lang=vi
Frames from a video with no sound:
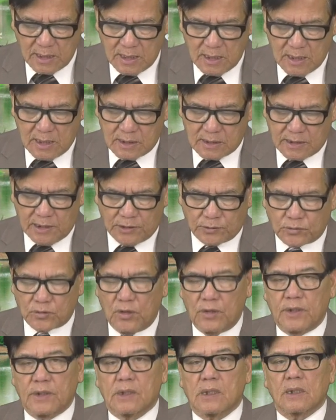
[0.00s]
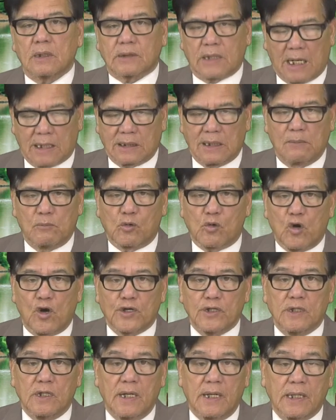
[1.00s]
thì tôi thật là một con
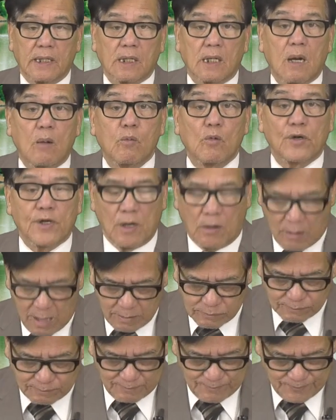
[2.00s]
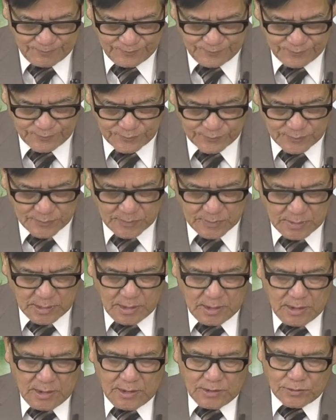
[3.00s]
người không có đầu óc.
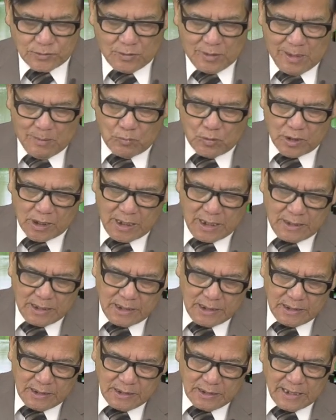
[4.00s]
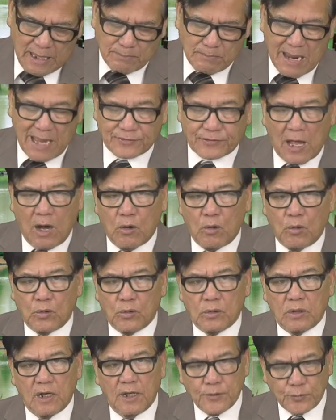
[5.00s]
Rồi là một người đàn bà Tàu
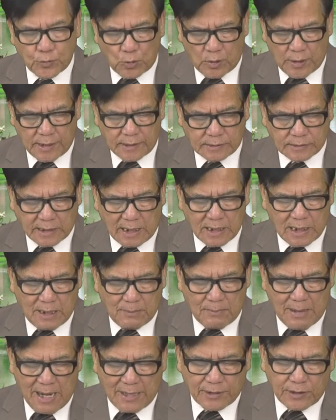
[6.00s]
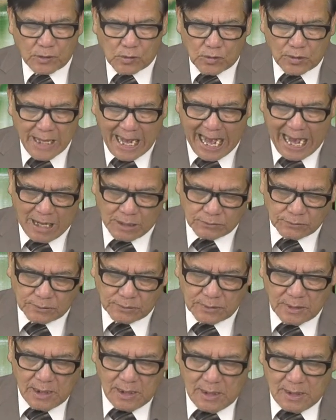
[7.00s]
lớn tuổi tên là bà Nicole Hảo,
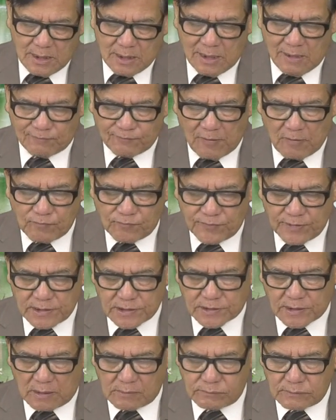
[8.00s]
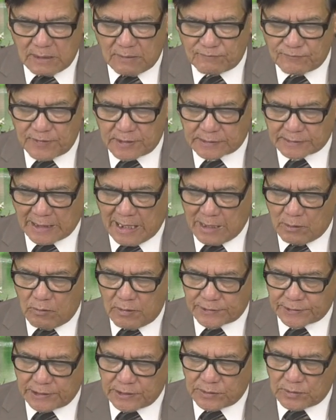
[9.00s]
là phóng viên sống làm việc tại Hoa
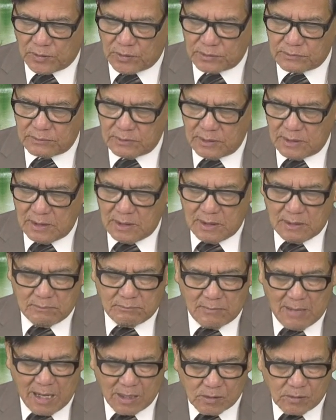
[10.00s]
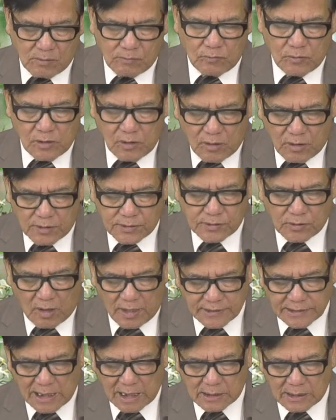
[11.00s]
Trịnh Đốn. Bà cũng nói
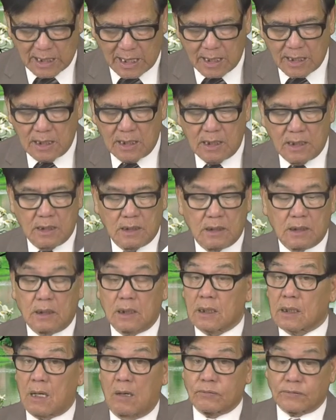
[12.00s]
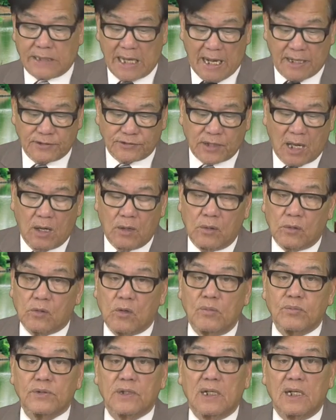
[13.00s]
rằng là Cộng sản Tàu
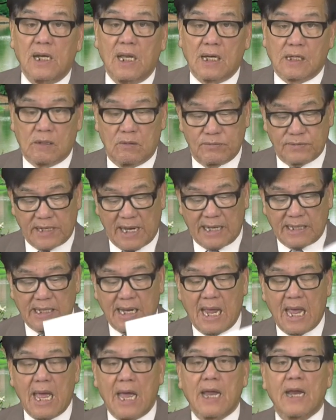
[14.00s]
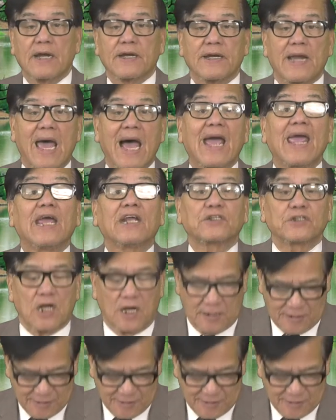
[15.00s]
cũng như là Cộng sản Nga đã hết thời.